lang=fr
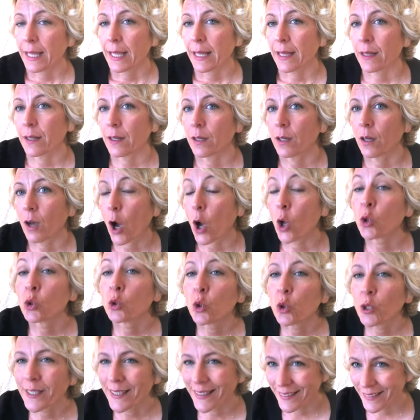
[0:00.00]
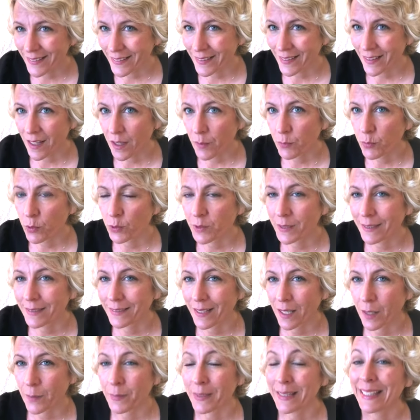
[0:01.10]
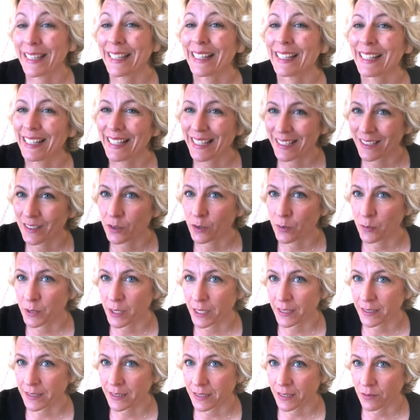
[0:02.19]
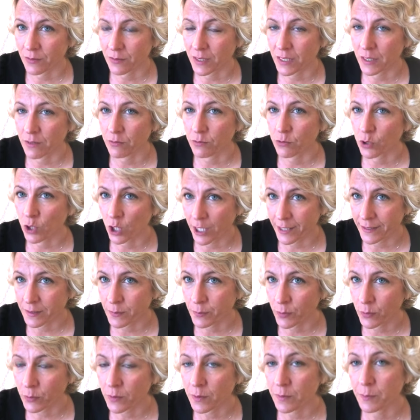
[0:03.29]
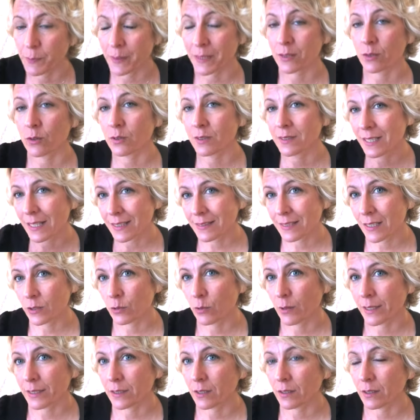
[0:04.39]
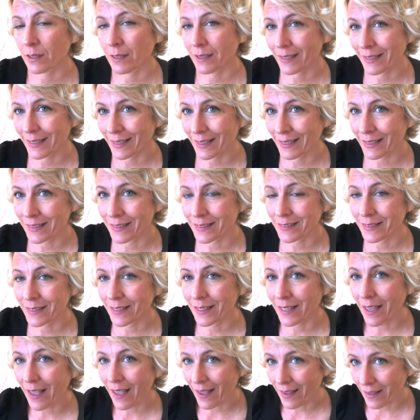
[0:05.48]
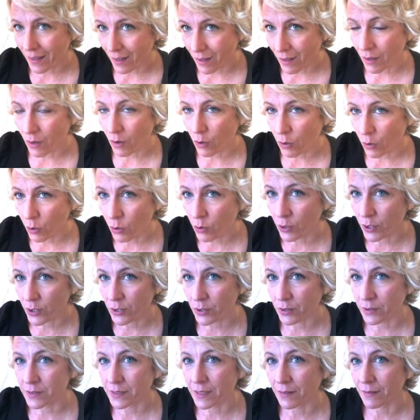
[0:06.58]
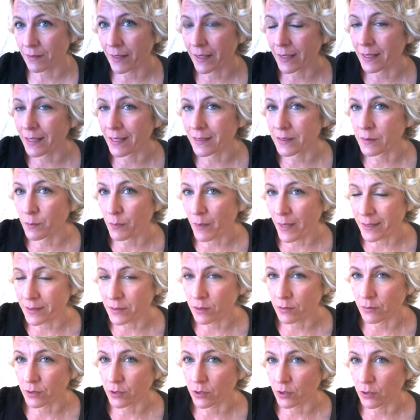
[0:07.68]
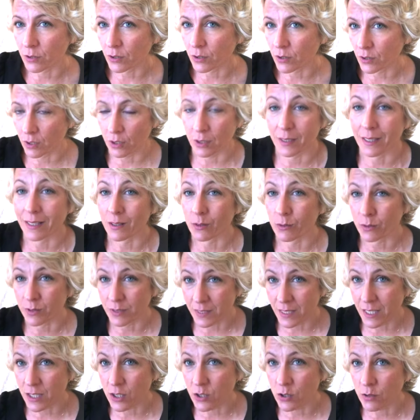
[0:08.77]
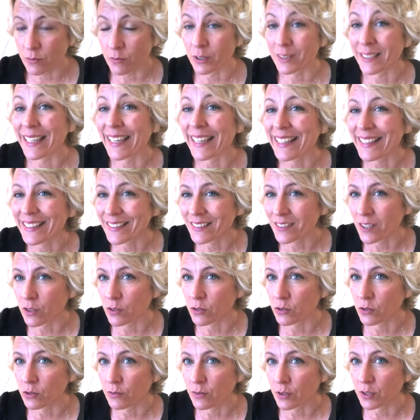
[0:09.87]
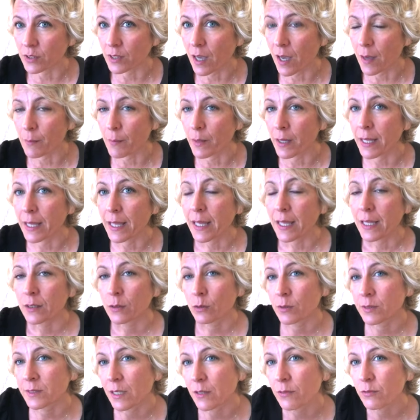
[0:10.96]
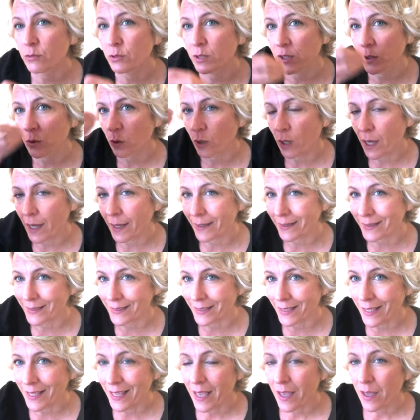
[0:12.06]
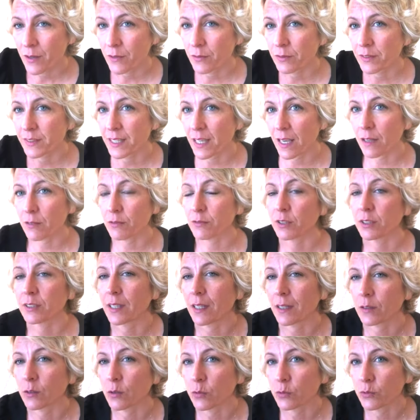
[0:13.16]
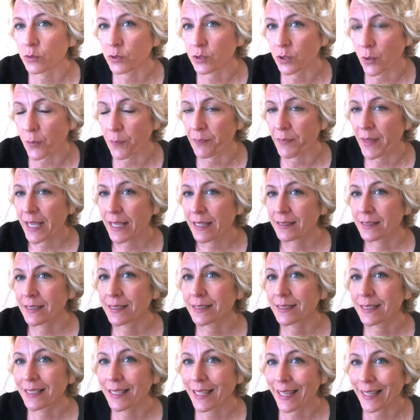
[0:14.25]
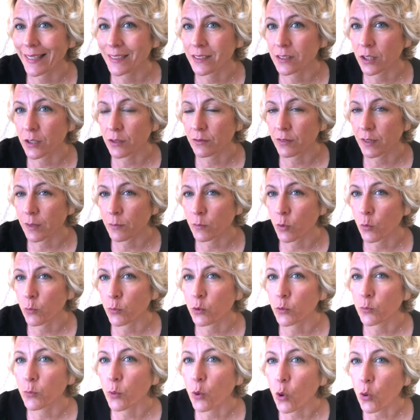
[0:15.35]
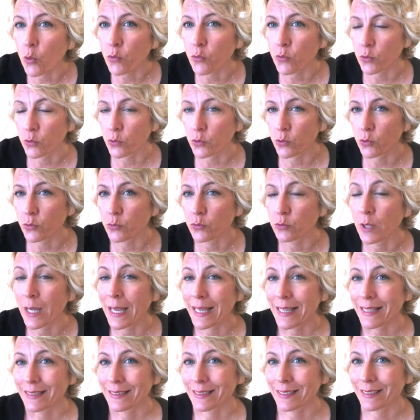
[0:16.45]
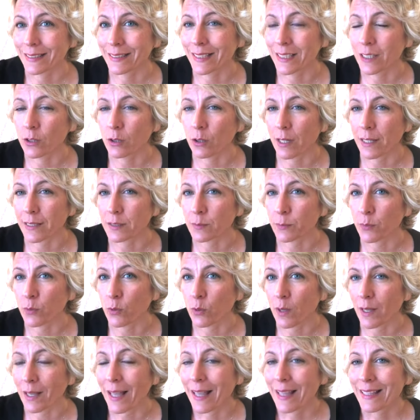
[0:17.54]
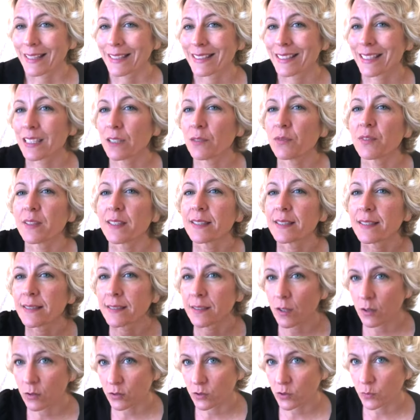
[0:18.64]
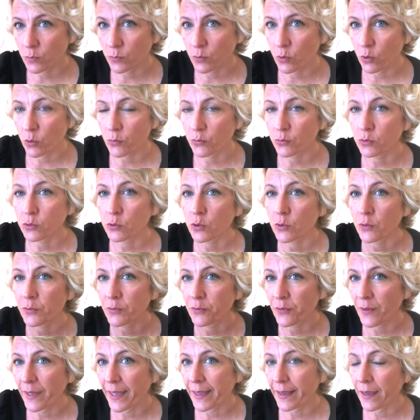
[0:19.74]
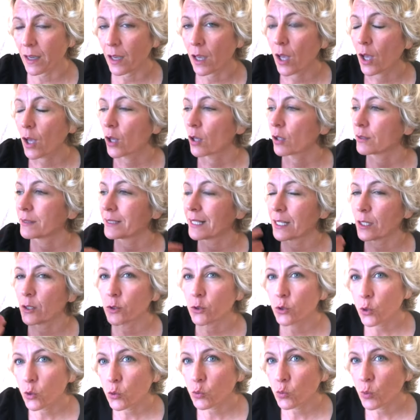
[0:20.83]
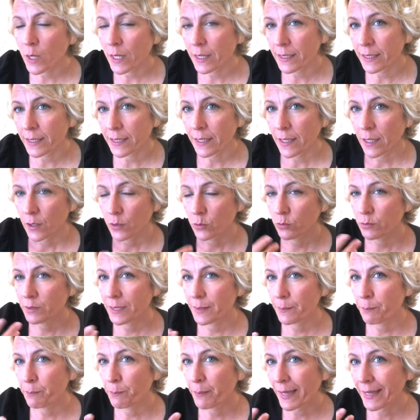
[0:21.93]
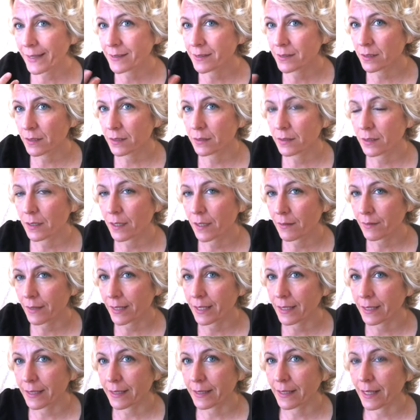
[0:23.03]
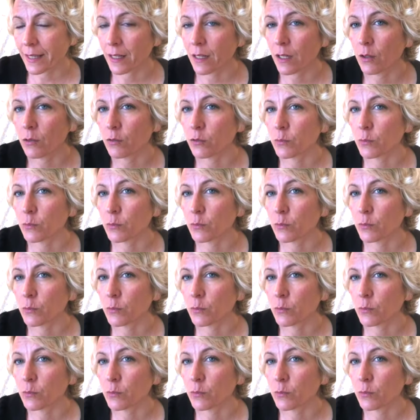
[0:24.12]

Euh, en aucun cas pour déterminer les objectifs qui vous correspondent, parce que ça, ça doit être réalisé en reliance avec l'espace de votre cœur, qui est le siège de votre essence, de votre âme. Donc ça, vous y aura accès via votre inconscient. C'est ce qui résonne vraiment au plus profond de vous. C'est ce qui correspond à ce qui fait sens pour vous de faire des lieux où aller, ou des personnes avec lesquelles vous